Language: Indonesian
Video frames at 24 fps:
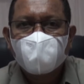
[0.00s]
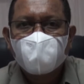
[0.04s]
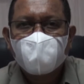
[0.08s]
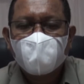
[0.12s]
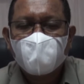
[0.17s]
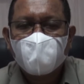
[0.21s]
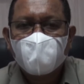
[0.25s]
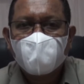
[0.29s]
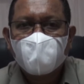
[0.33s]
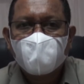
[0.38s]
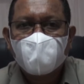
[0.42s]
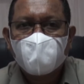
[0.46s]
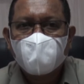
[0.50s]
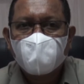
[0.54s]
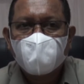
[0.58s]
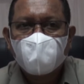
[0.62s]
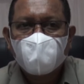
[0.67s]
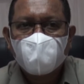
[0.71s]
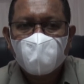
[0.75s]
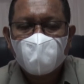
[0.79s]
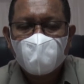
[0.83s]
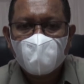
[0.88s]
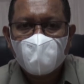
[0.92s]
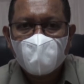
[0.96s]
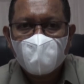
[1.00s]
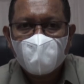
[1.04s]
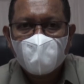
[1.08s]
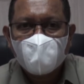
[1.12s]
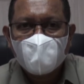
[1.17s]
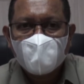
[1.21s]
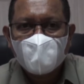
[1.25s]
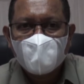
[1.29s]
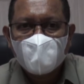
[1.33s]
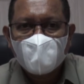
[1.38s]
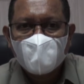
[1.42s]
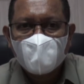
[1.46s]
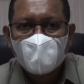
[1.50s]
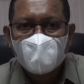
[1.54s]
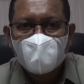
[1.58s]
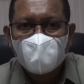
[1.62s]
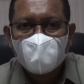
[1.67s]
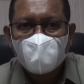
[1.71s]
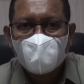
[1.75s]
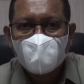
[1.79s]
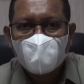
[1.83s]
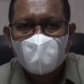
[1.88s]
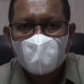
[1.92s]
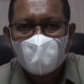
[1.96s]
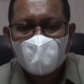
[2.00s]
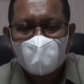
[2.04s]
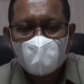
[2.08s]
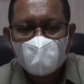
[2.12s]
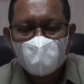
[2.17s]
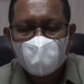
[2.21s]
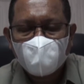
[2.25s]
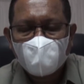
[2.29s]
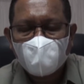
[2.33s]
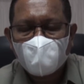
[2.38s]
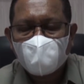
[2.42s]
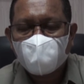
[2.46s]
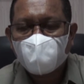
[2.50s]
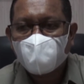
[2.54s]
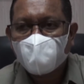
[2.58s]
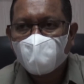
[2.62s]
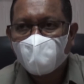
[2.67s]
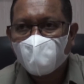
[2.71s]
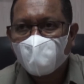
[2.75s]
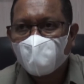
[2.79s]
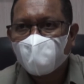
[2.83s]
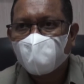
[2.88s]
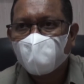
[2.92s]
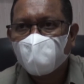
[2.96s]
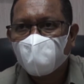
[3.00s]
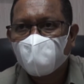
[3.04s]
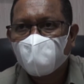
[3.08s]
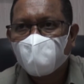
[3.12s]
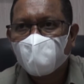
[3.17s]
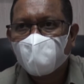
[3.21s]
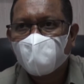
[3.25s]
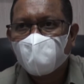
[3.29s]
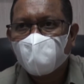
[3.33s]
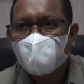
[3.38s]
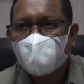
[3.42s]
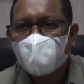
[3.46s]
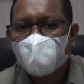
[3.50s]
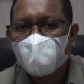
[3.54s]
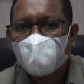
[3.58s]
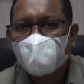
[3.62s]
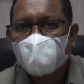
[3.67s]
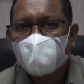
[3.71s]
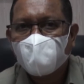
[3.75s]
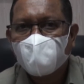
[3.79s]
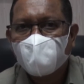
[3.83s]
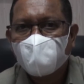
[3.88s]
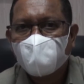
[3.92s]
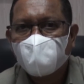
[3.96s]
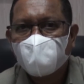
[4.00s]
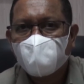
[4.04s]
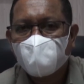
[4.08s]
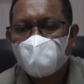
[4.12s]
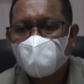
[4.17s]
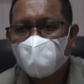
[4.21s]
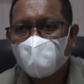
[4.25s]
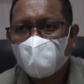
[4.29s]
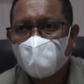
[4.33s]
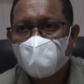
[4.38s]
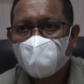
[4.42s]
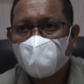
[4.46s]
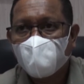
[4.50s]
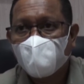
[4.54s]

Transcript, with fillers: sehingga tentunya e, aktivitas masyarakat juga akan terjadi